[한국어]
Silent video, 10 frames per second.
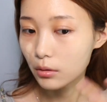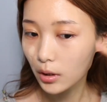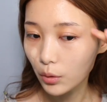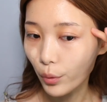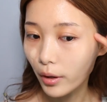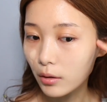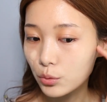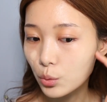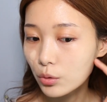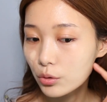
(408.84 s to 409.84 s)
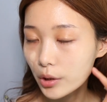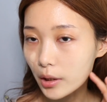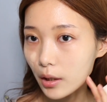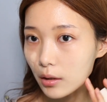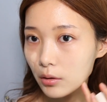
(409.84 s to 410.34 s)
이 외곽 쪽은
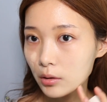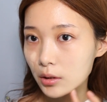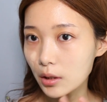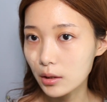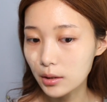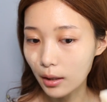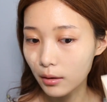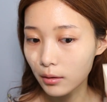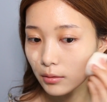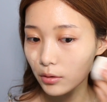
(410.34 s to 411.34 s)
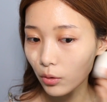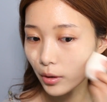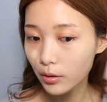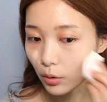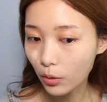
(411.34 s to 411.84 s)
최대한 터치하지 않는
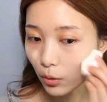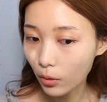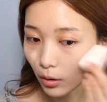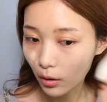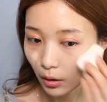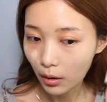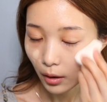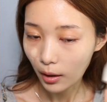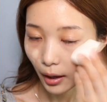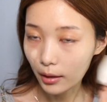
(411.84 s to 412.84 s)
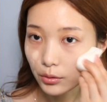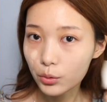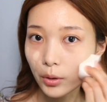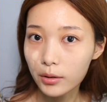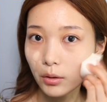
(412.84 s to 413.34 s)
선에서
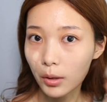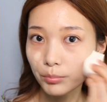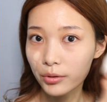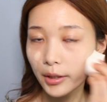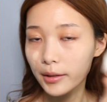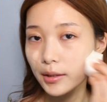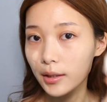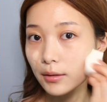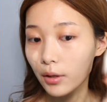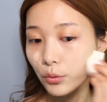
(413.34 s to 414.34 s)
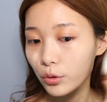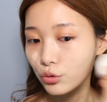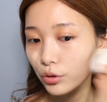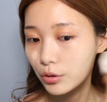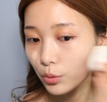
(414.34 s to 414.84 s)
안쪽에서만 블렌딩이 다 될
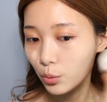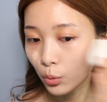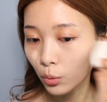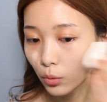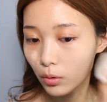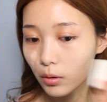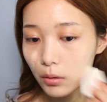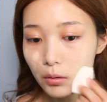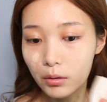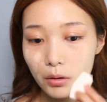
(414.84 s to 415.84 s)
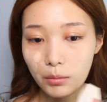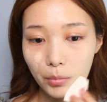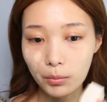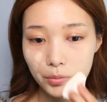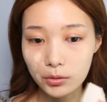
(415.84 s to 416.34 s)
수 있도록
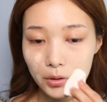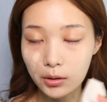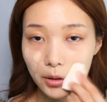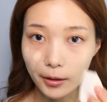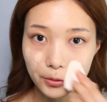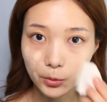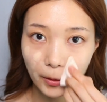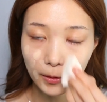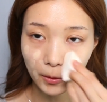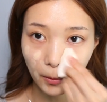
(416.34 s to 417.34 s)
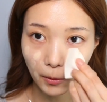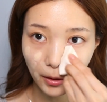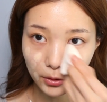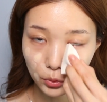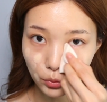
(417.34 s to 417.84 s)
퍼프을 안쪽에서
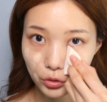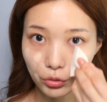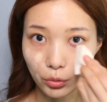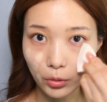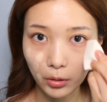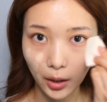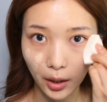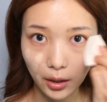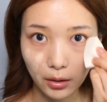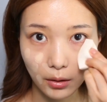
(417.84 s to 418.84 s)
안쪽 위주로 이렇게